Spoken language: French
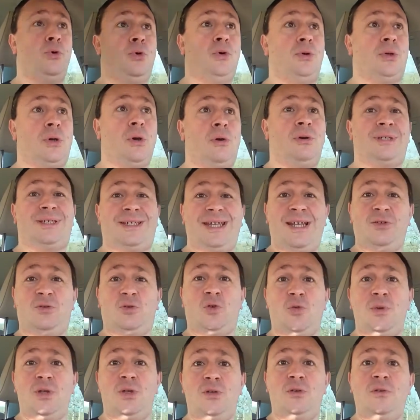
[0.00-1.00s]
pour qu'en
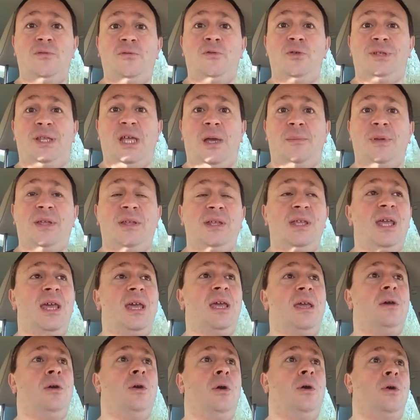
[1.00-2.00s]
quelques minutes vous
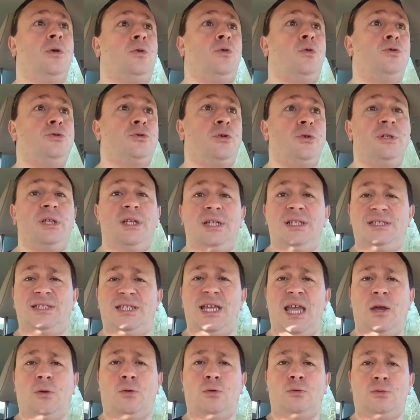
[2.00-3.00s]
terminiez contre une
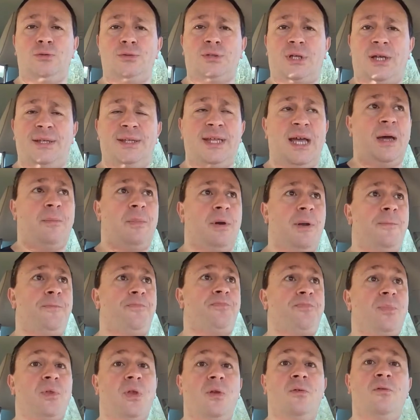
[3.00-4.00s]
glissière ou contre un arbre.
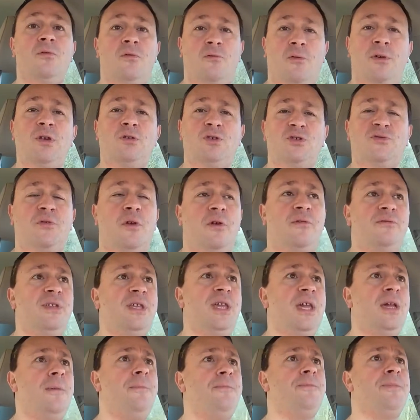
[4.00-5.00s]
Vous voyez où je veux en
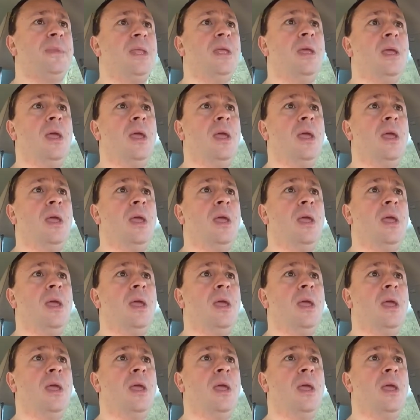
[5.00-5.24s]
venir